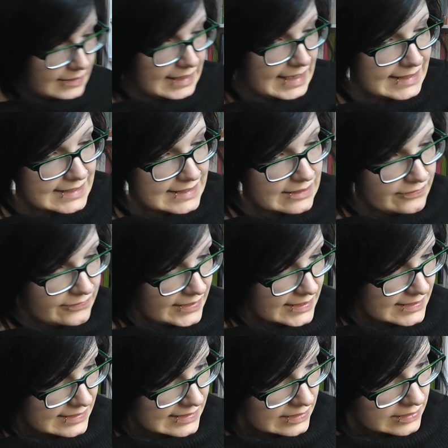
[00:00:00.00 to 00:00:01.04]
letzter
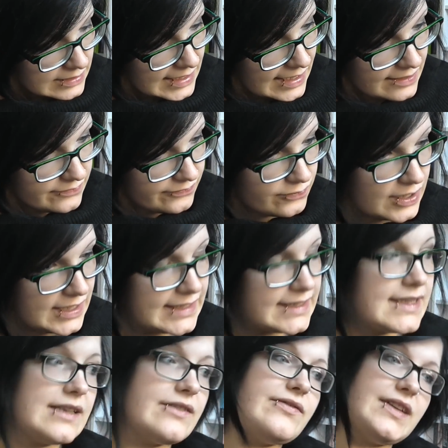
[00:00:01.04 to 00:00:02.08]
Fester, nein,
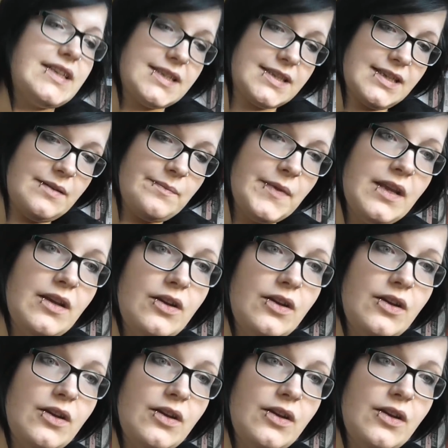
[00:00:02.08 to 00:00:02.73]
vorletzter Fester.